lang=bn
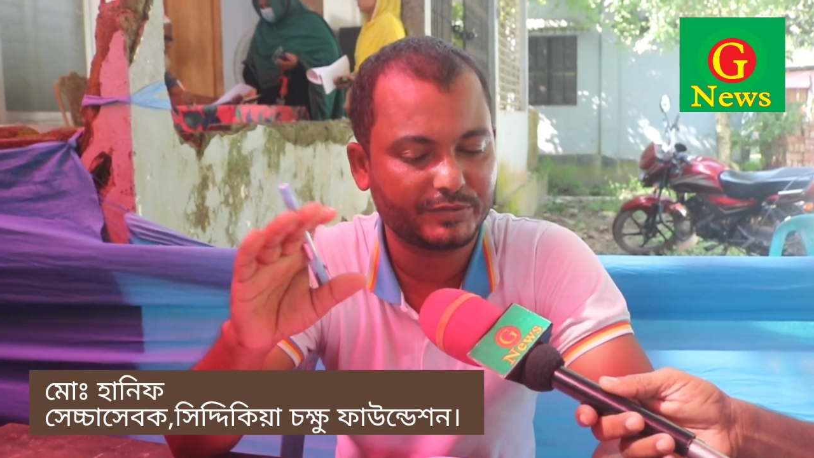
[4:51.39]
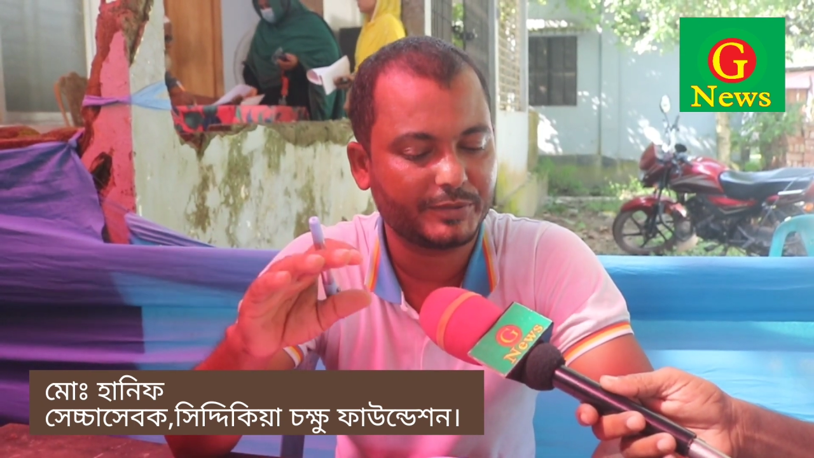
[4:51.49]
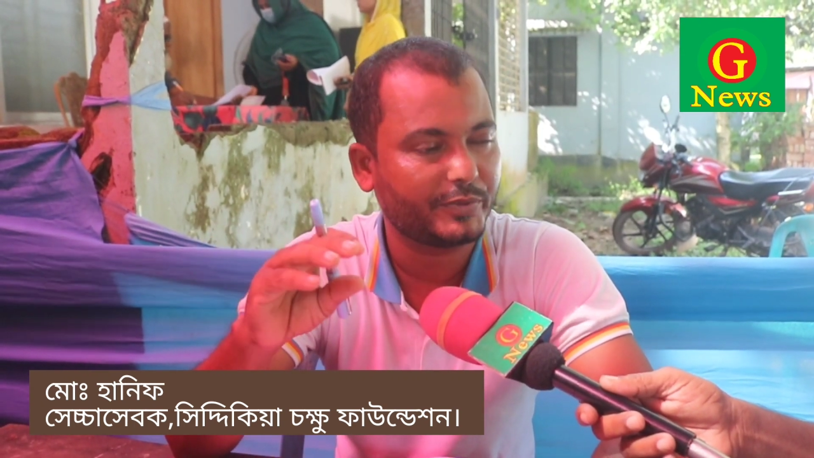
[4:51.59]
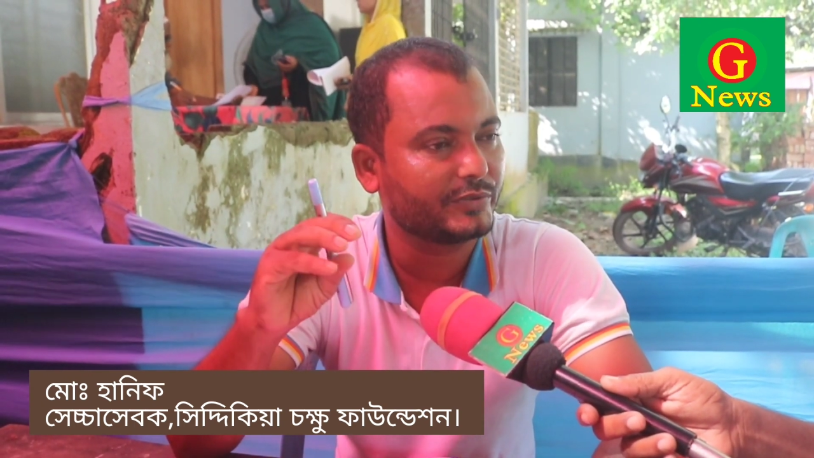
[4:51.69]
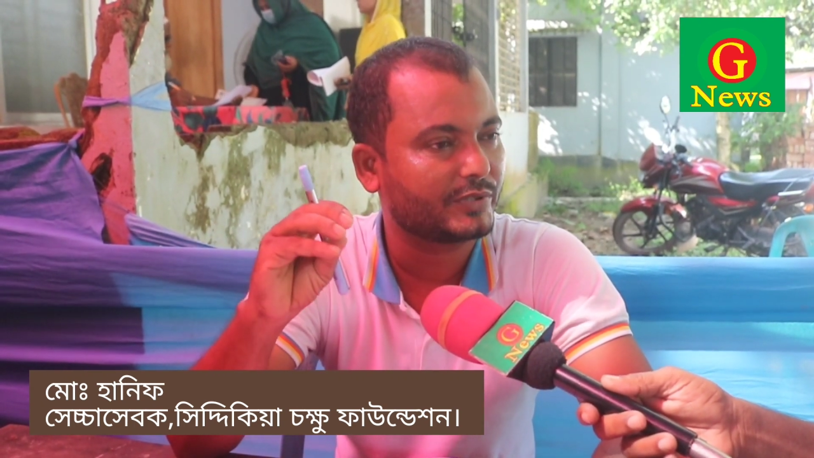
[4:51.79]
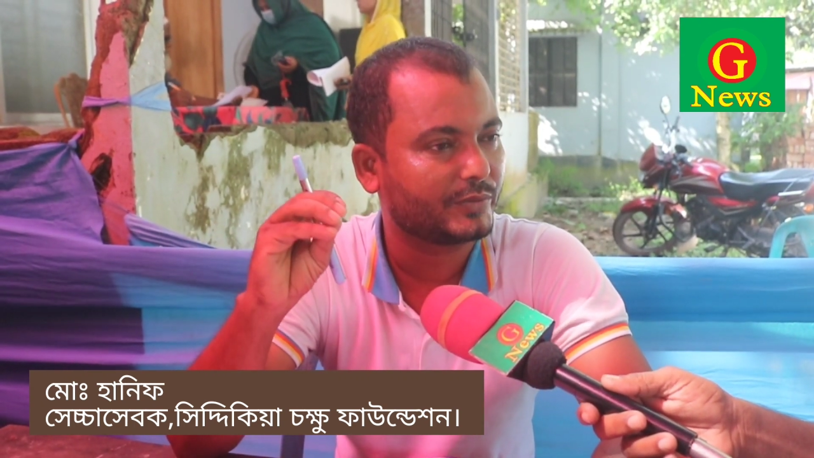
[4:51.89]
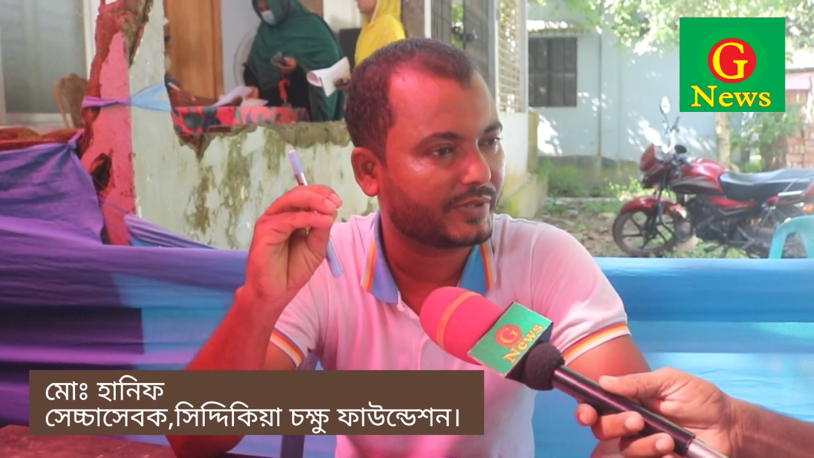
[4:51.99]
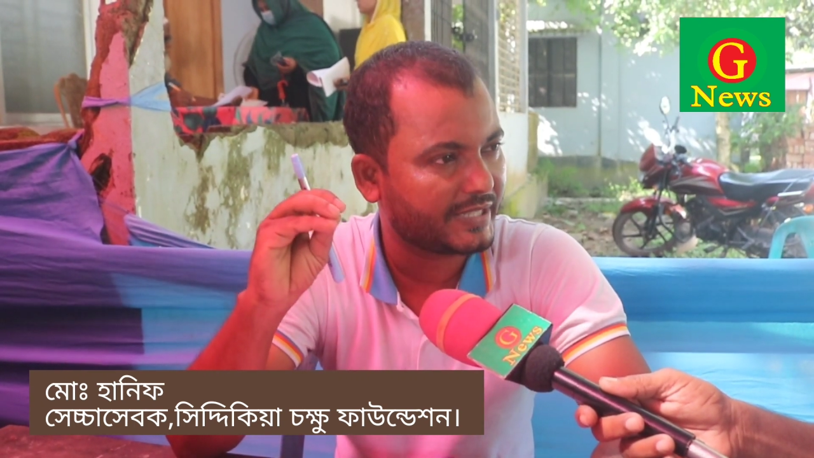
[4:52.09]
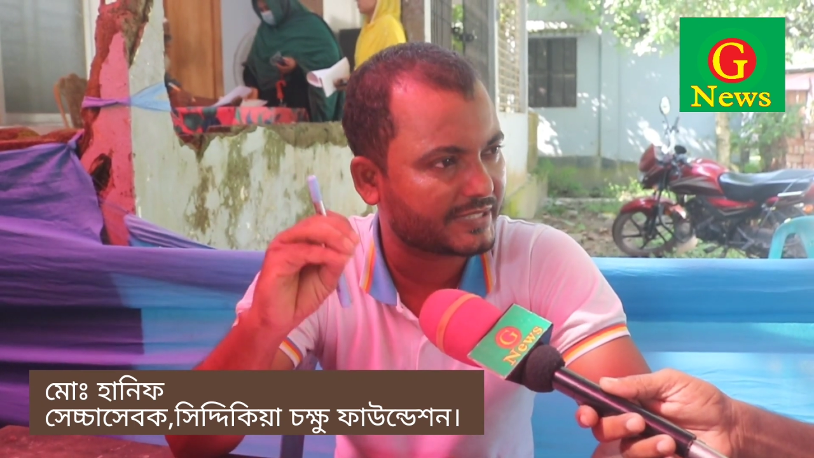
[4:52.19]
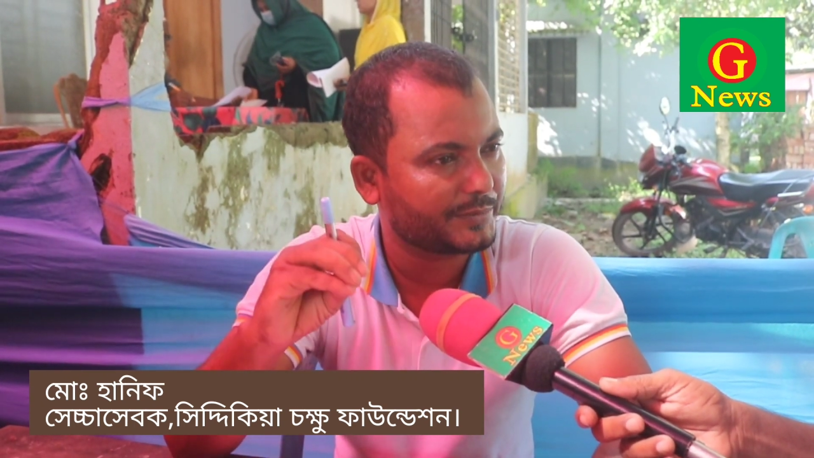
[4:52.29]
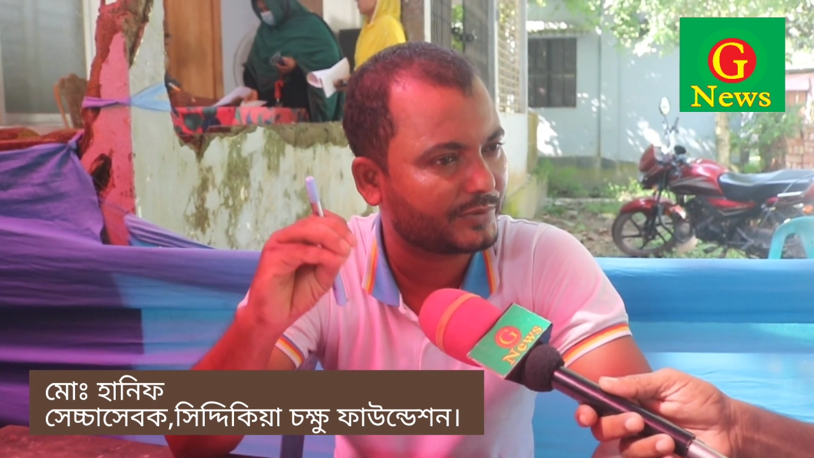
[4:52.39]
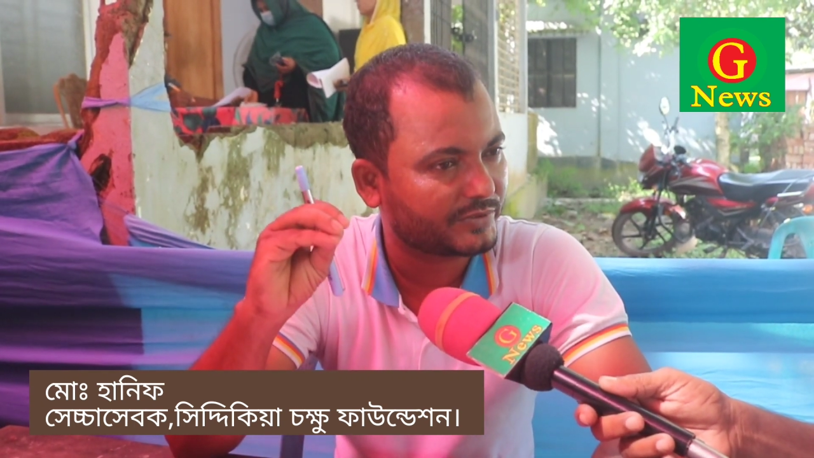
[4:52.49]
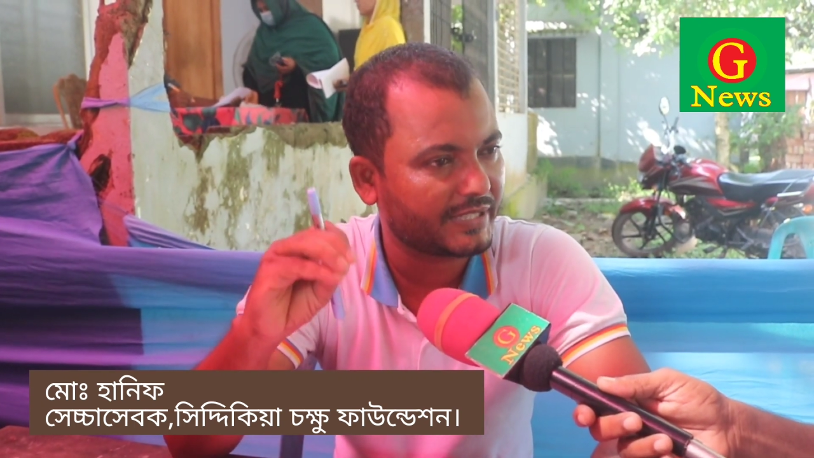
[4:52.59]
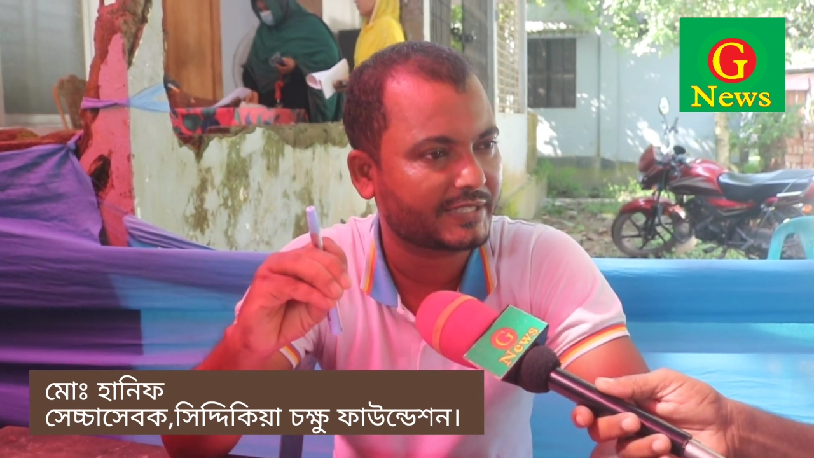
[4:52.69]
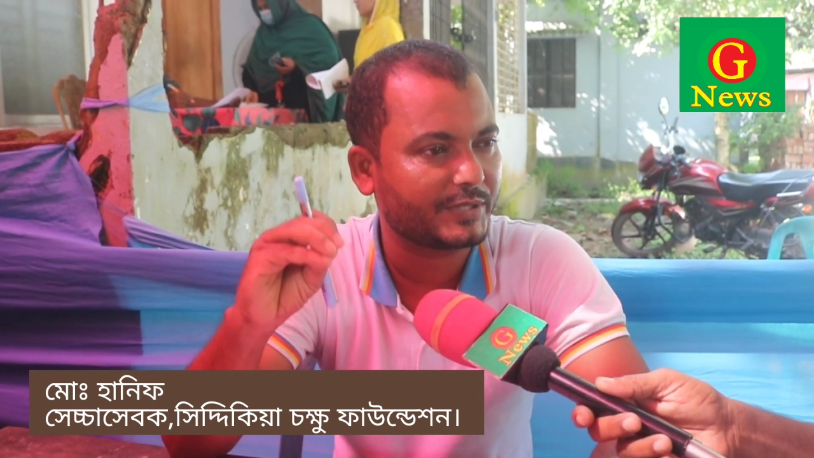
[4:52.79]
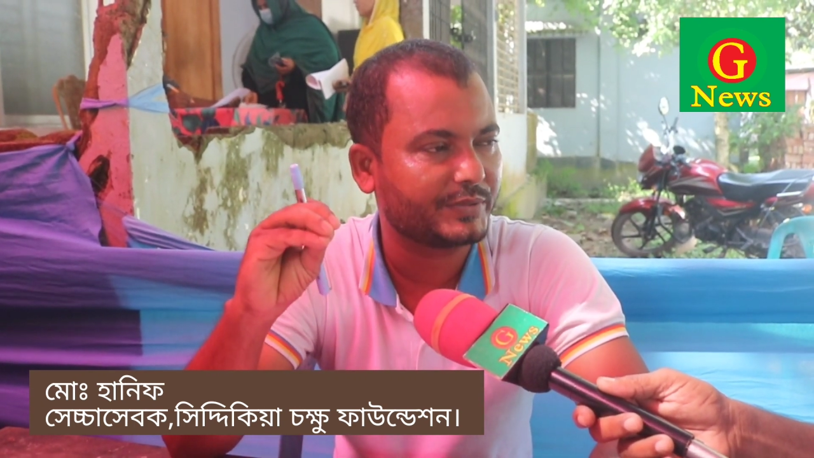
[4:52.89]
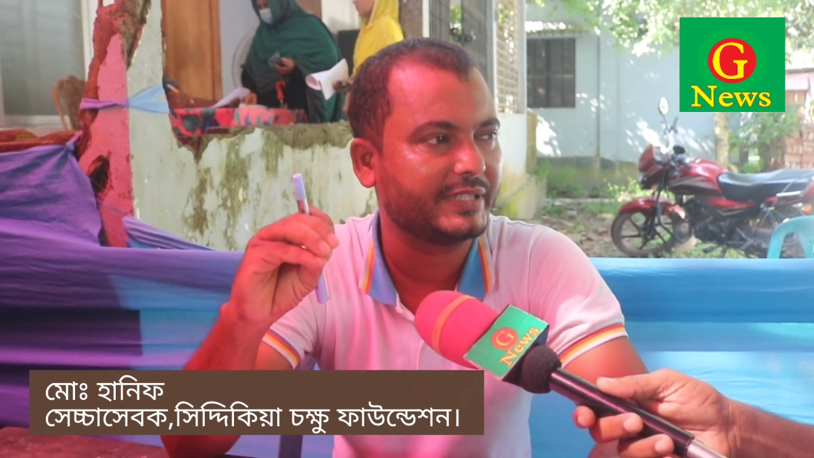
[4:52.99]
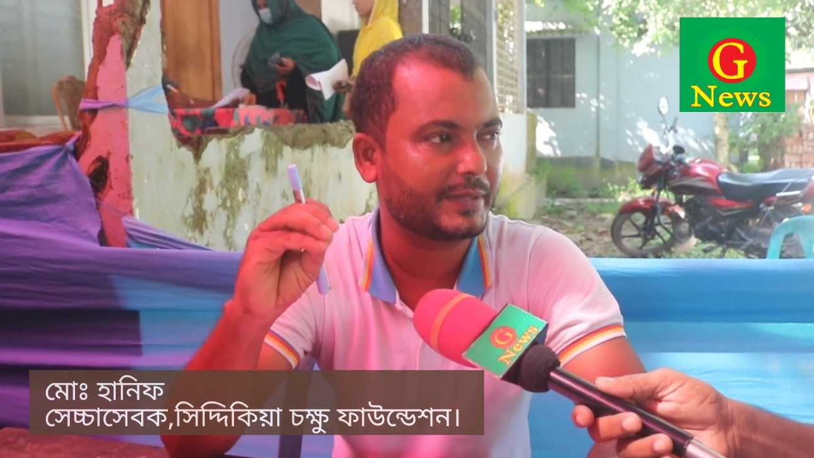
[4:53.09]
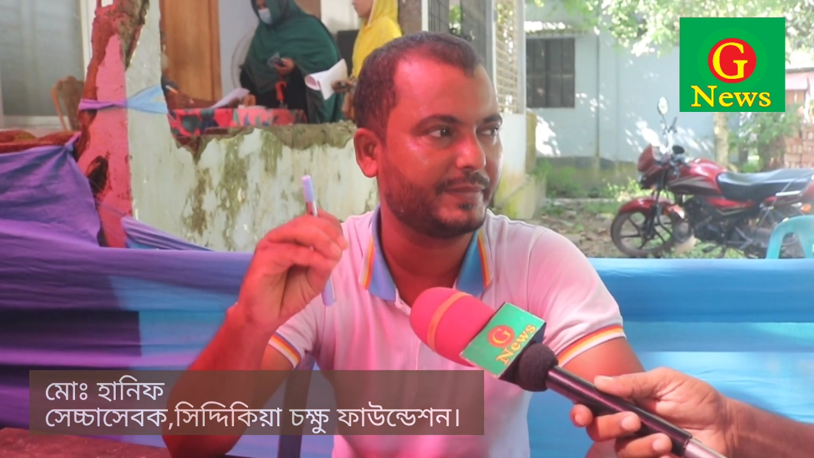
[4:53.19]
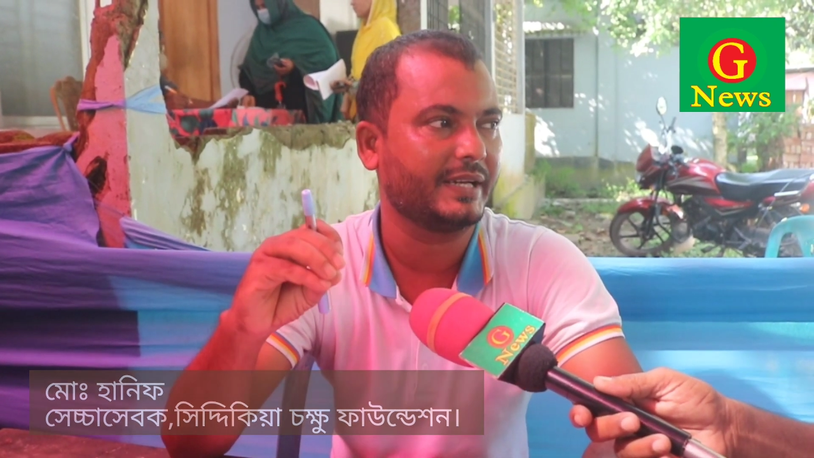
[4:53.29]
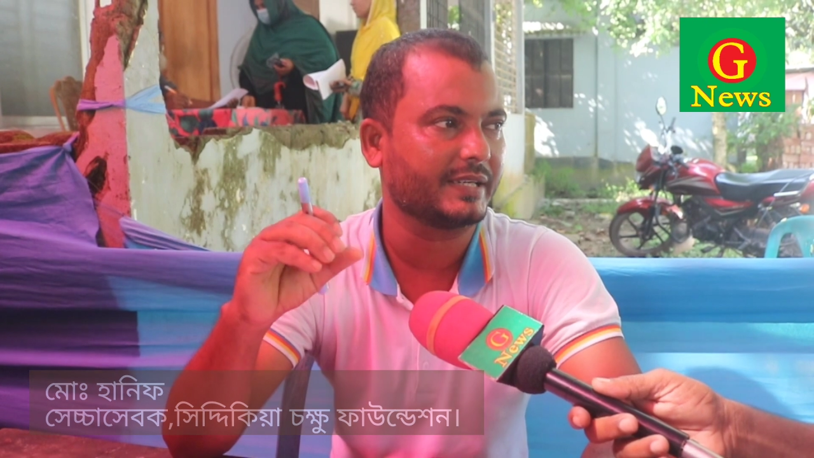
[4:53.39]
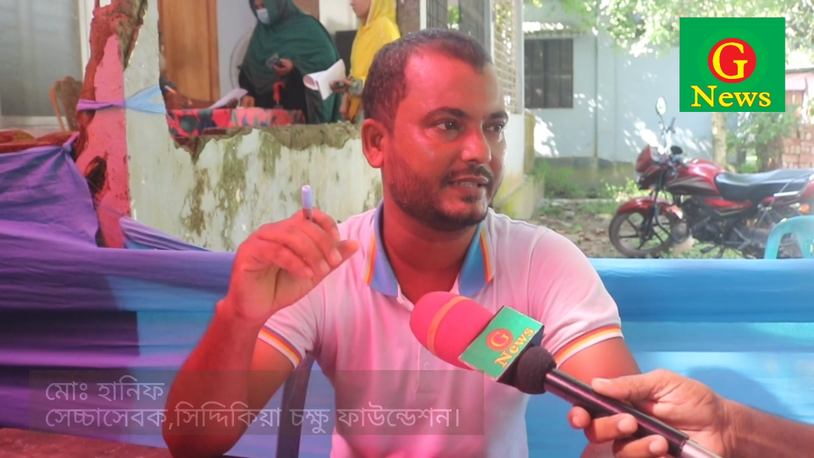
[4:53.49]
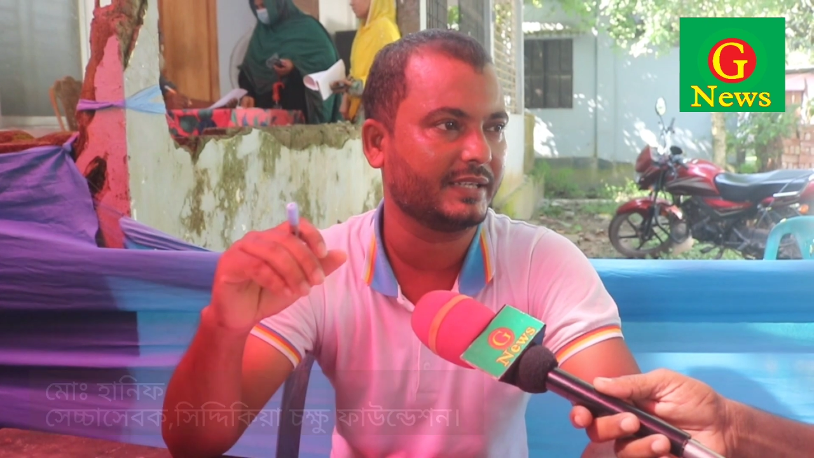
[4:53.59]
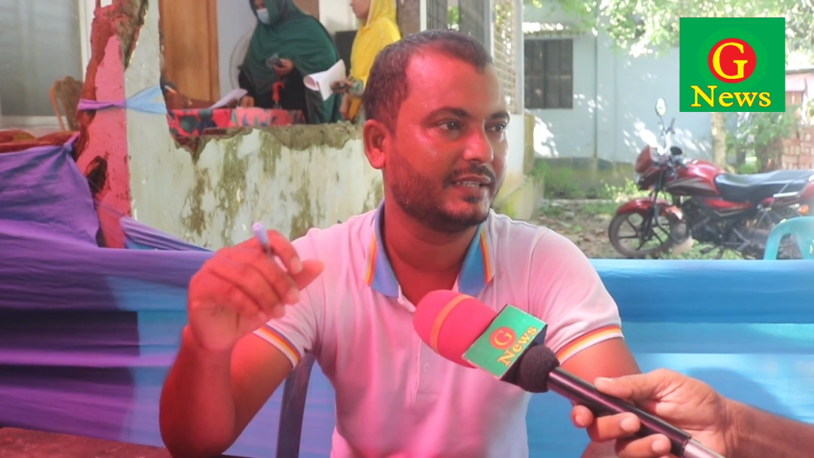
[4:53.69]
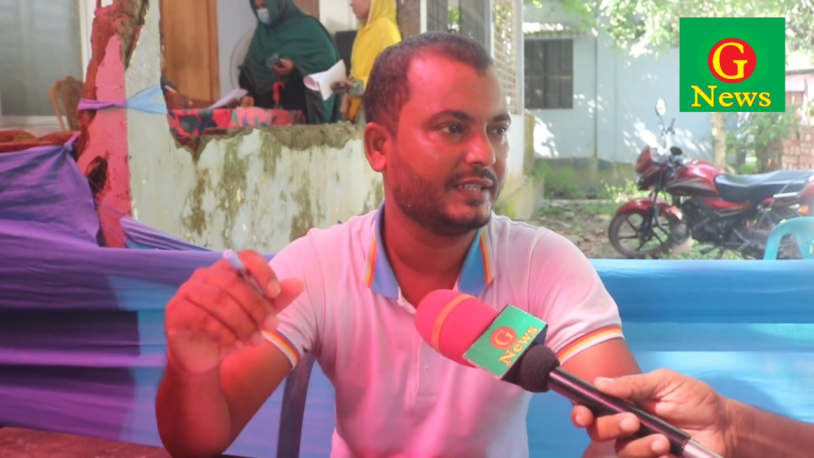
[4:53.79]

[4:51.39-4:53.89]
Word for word: যে পর্যন্ত রুগী আছে এই পর্যন্ত ডাক্তার রুগী দেখবেন আর কি